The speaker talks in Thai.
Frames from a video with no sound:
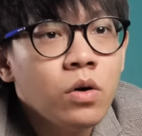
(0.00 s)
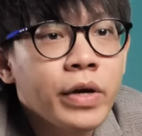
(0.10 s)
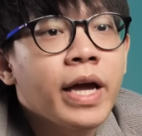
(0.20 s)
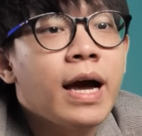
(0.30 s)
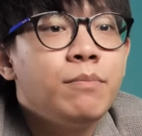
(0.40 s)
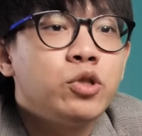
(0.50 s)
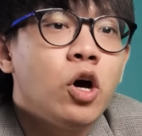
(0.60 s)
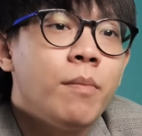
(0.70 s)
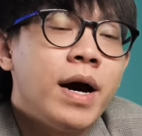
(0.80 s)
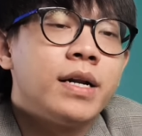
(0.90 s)
โอเคครับ
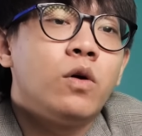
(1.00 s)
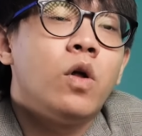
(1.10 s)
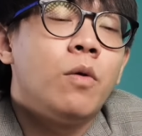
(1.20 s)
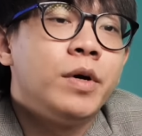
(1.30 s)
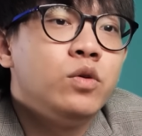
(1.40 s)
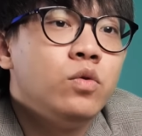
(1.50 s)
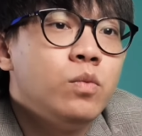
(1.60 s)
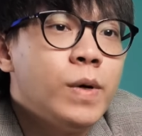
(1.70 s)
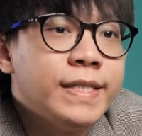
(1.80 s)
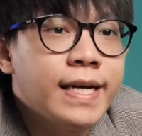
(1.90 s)
ต่อมาเราลองมาดู
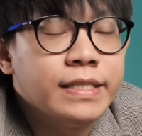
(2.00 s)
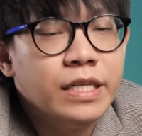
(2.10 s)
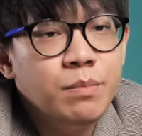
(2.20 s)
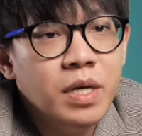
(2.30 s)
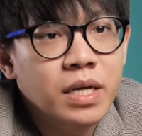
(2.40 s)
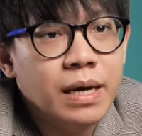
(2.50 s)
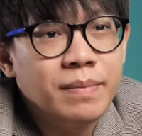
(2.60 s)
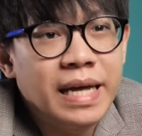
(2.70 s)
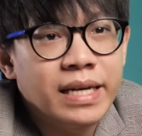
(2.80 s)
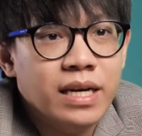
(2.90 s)
บริษัทที่มี
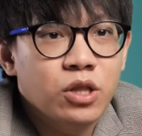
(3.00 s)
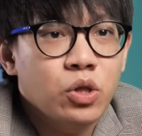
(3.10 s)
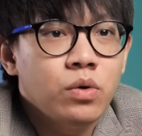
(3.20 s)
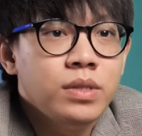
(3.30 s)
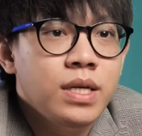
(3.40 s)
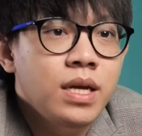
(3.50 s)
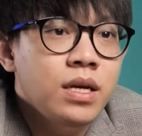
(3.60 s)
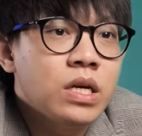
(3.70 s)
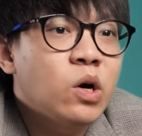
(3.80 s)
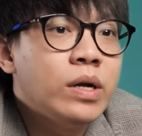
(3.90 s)
กำไรขั้นต้นที่
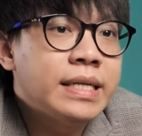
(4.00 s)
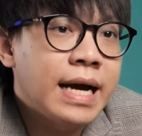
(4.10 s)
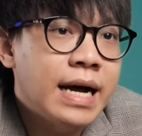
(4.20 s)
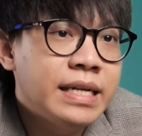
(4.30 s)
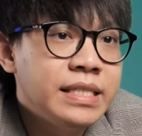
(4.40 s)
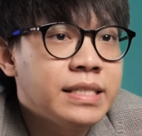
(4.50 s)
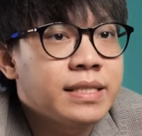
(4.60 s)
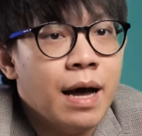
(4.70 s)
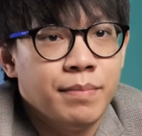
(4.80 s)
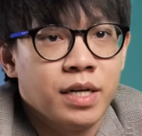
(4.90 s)
ค่อนข้างที่จะ
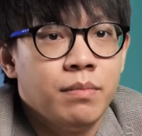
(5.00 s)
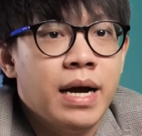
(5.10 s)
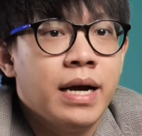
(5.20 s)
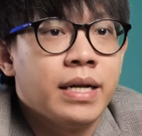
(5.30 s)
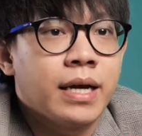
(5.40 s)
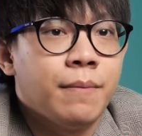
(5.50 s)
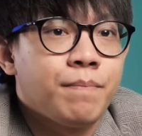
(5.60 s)
ต่ำกันบ้างนะค